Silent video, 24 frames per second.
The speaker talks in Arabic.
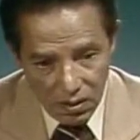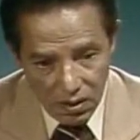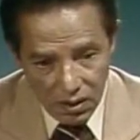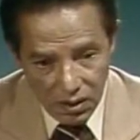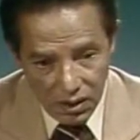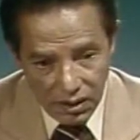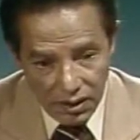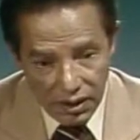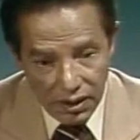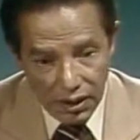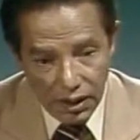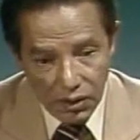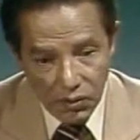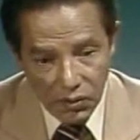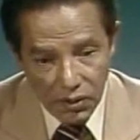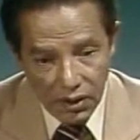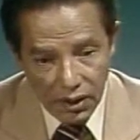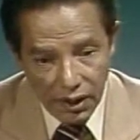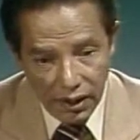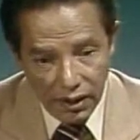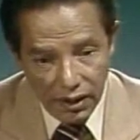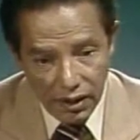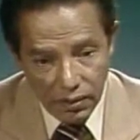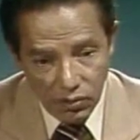كتير قوي
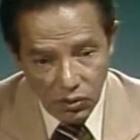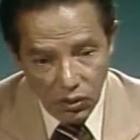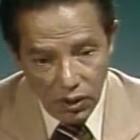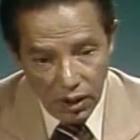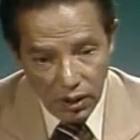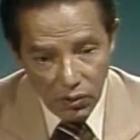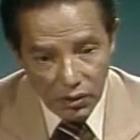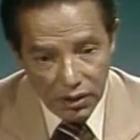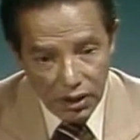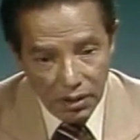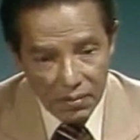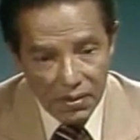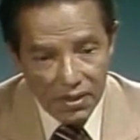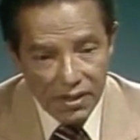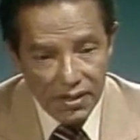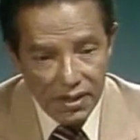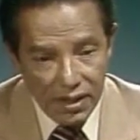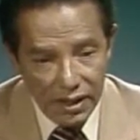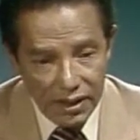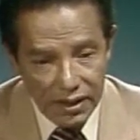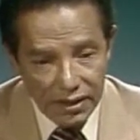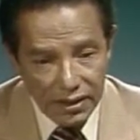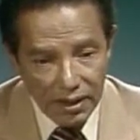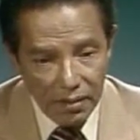اتكلموا قالوا طب
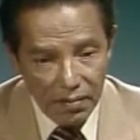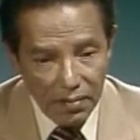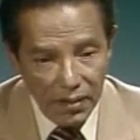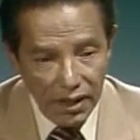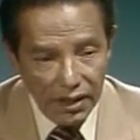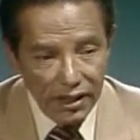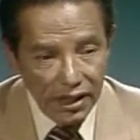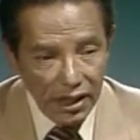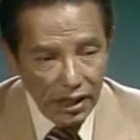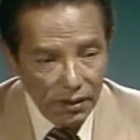ازاي طب ما احنا